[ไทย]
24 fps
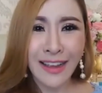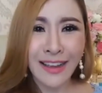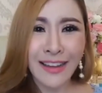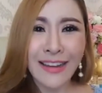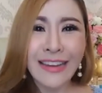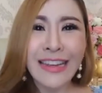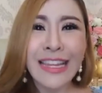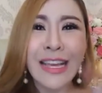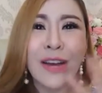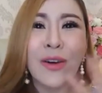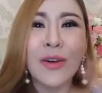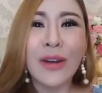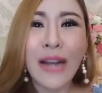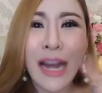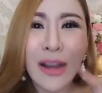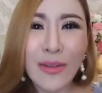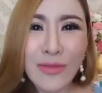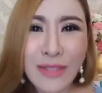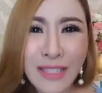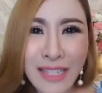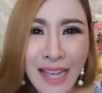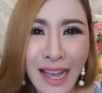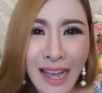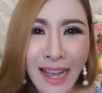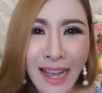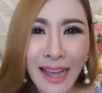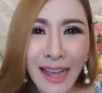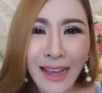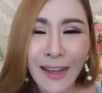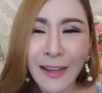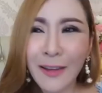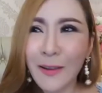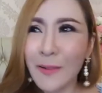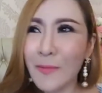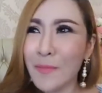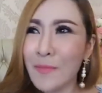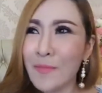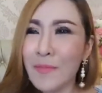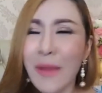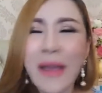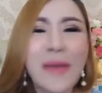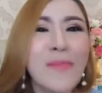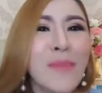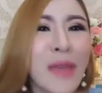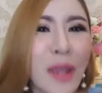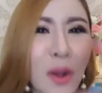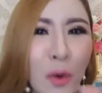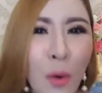เดี๋ยวเราจะไม่
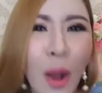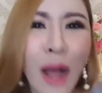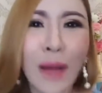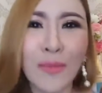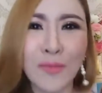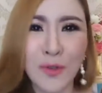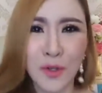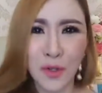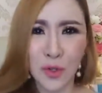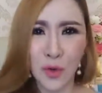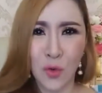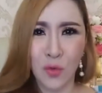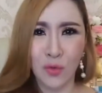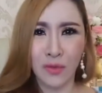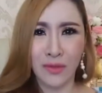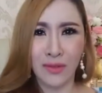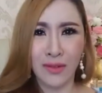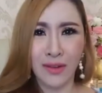มีความสุข